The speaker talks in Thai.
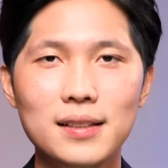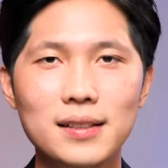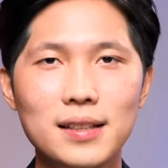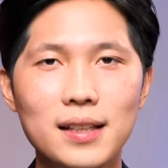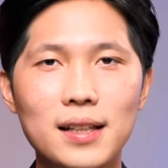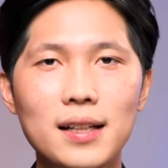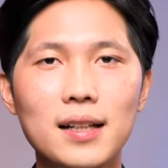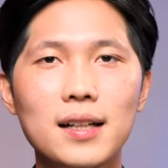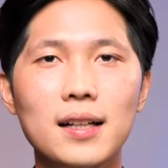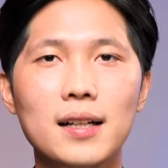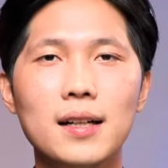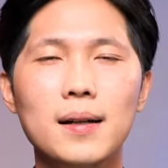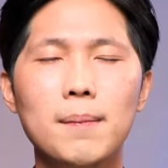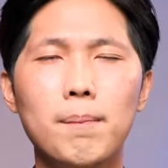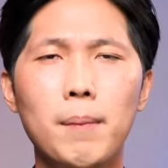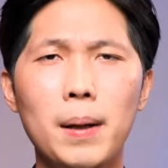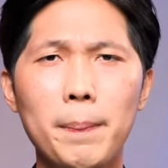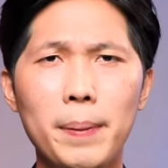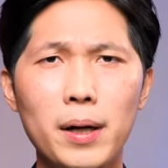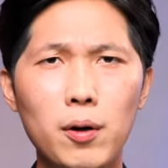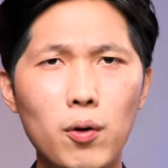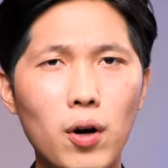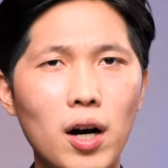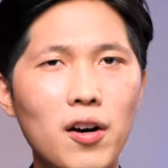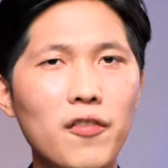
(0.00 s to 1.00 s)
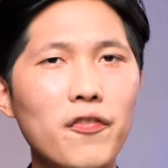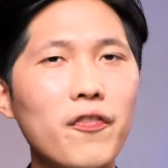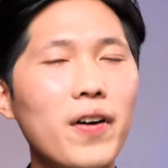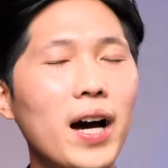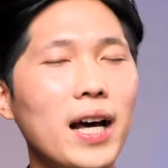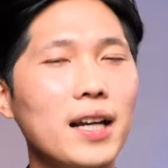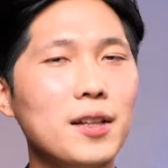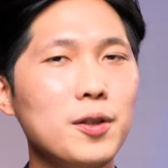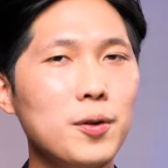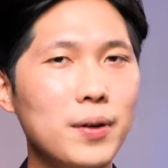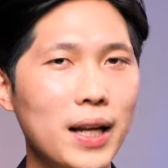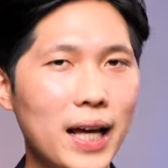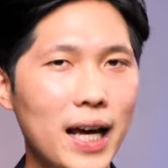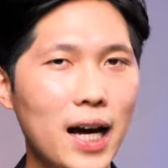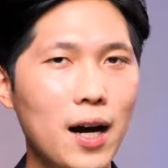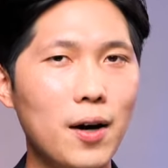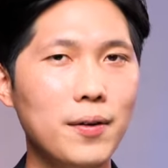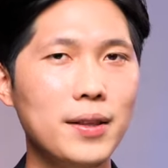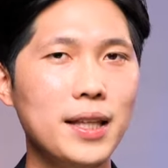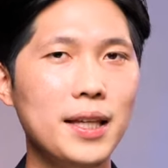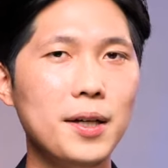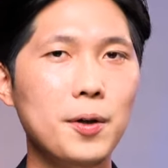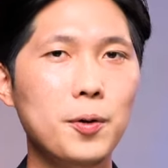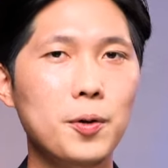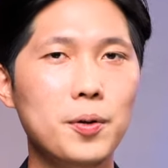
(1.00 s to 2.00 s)
ซึ่งมันเป็นความฝันอยู่แล้ว
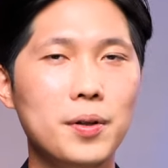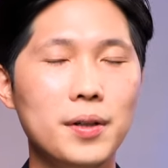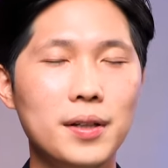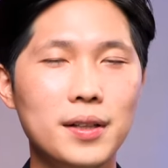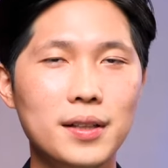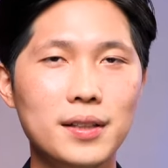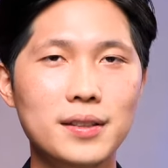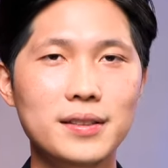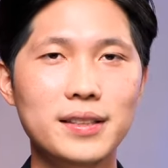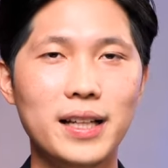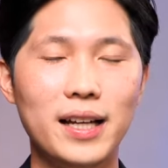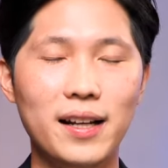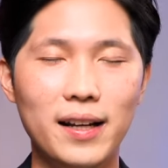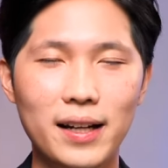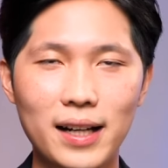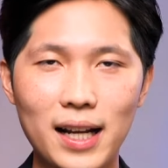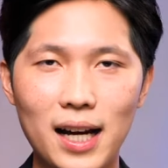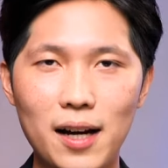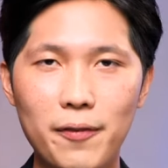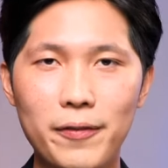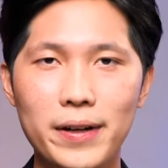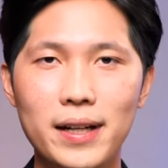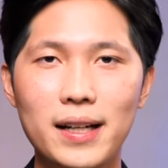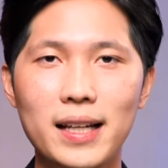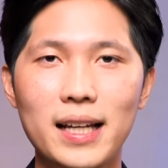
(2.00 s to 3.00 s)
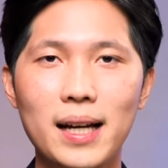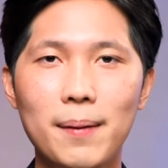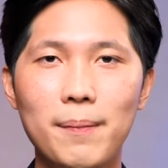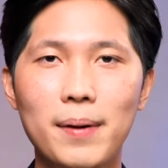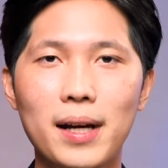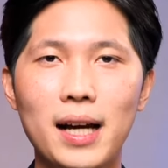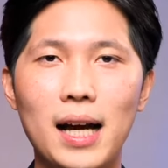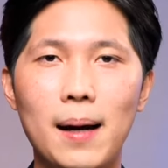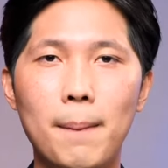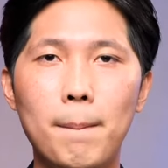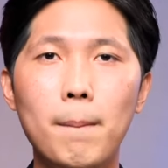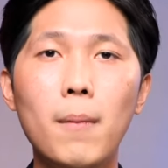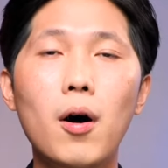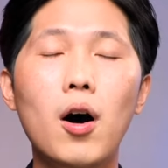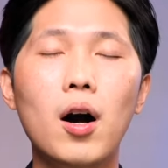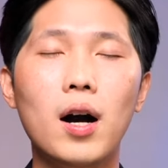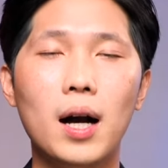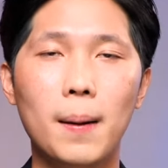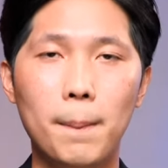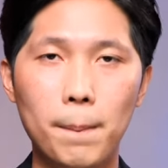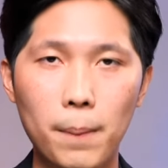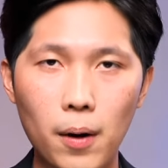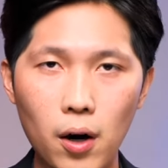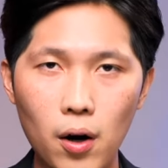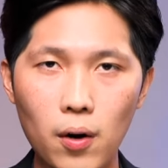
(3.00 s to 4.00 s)
ที่คุณเซเรน่าวิลเลียมนะครับบอก
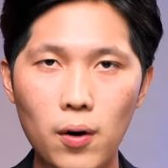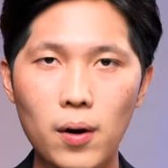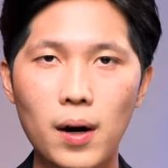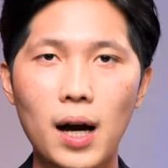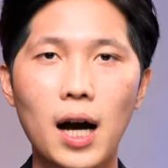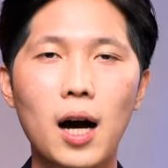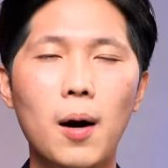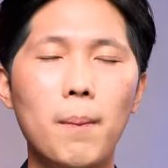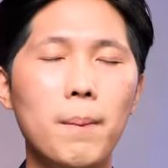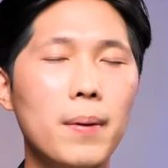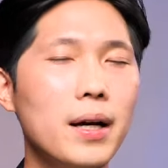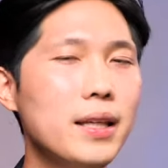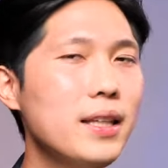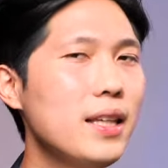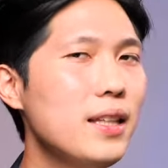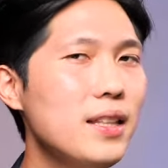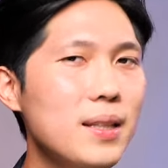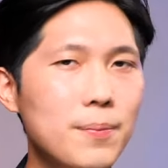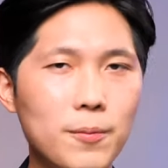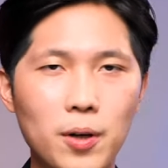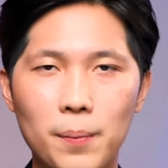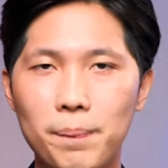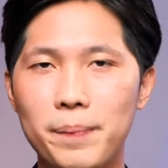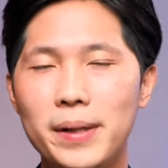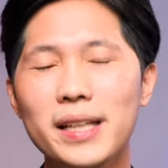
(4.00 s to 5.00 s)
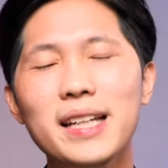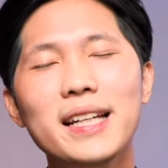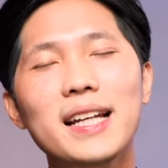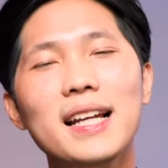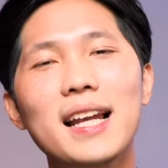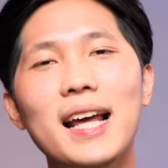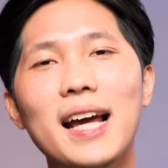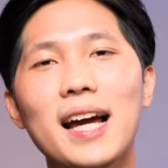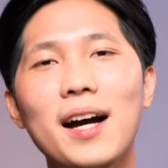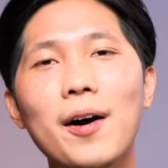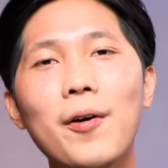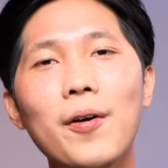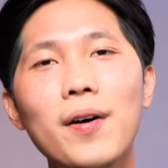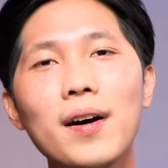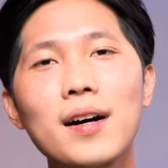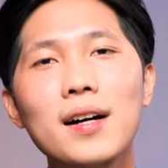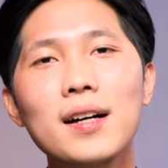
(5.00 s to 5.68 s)
กับพ่อของเขาเมื่อ20กว่าปีที่แล้ว